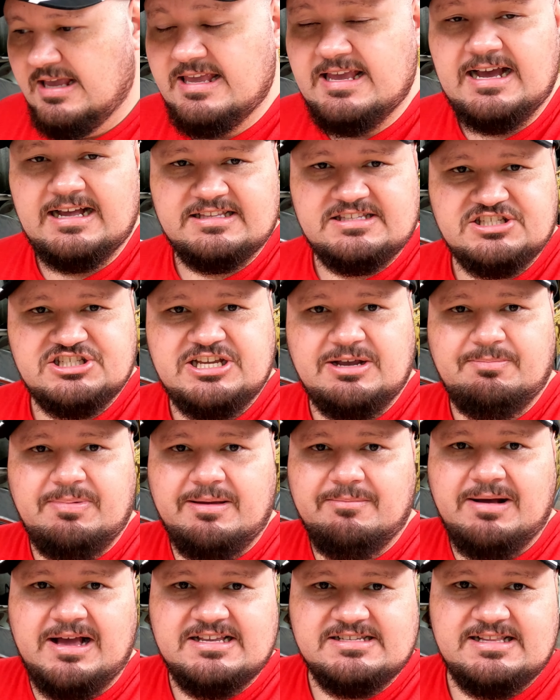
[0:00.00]
E antes tinha
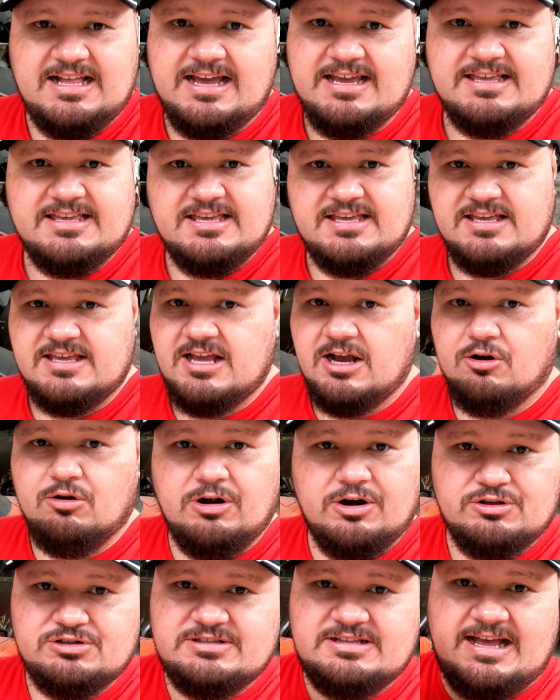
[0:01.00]
bem mais like. E
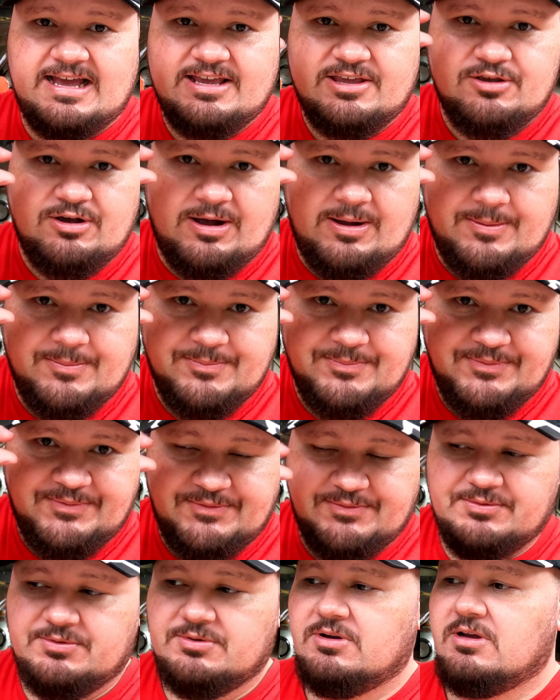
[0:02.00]
agora os likes, ó.
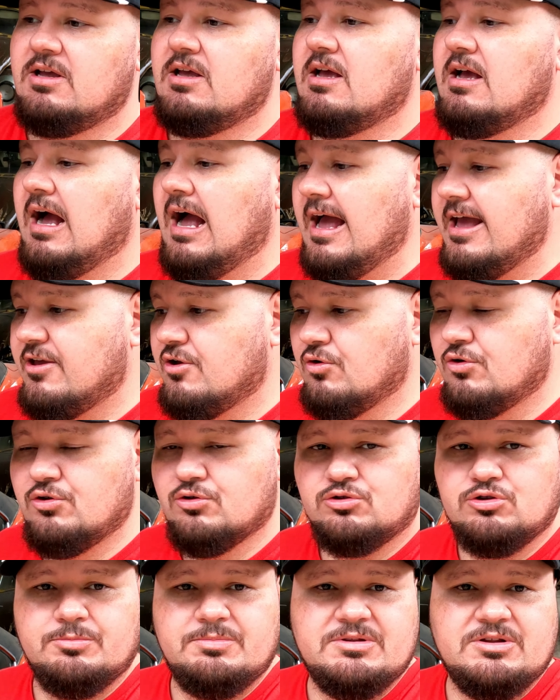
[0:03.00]
Aí o
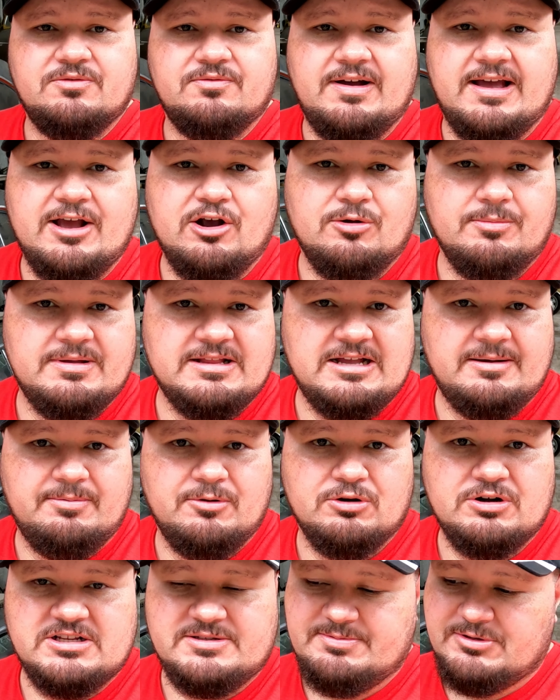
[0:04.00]
YouTube não vai recomendar
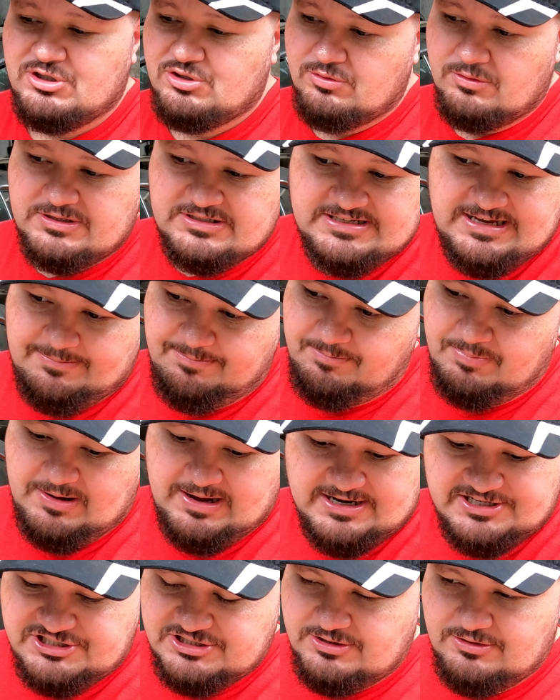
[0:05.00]
para outras pessoas e a
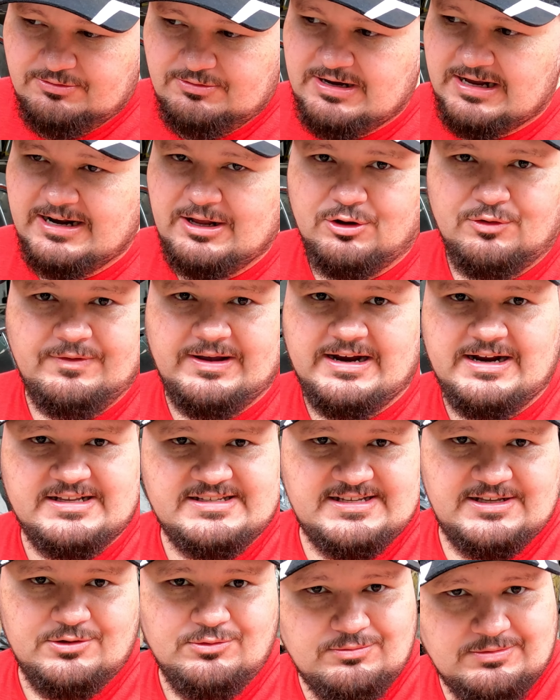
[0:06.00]
página, o canal não vai
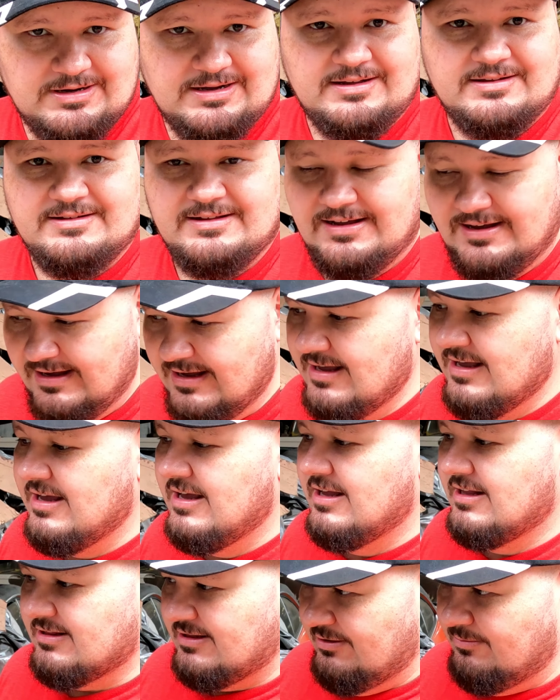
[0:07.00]
crescer nunca, né?
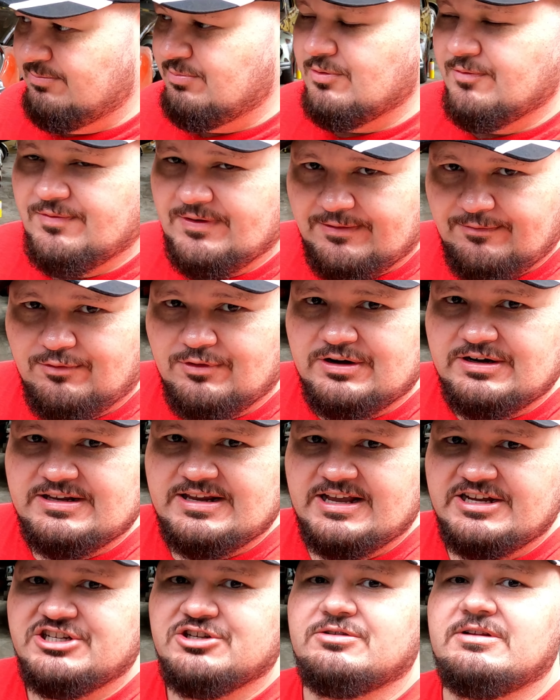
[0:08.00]
Então, por favor,
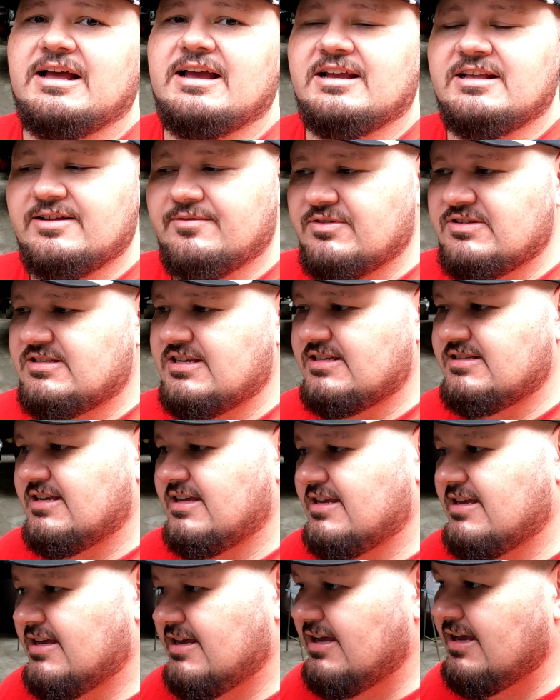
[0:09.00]
deixa o like de vocês
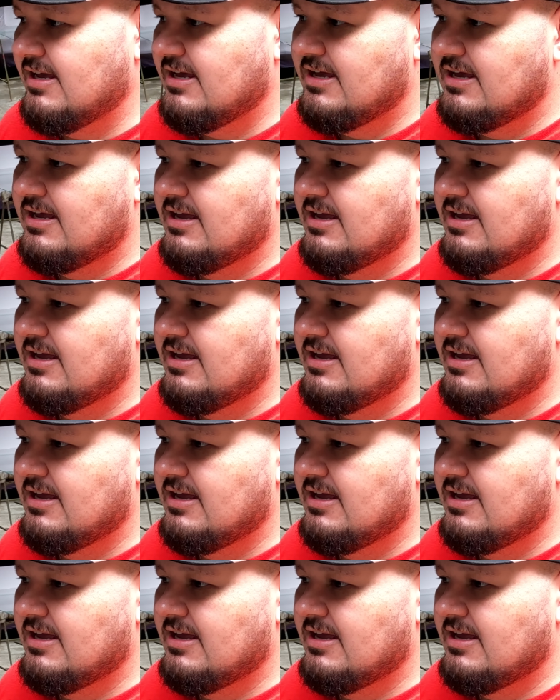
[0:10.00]
aí.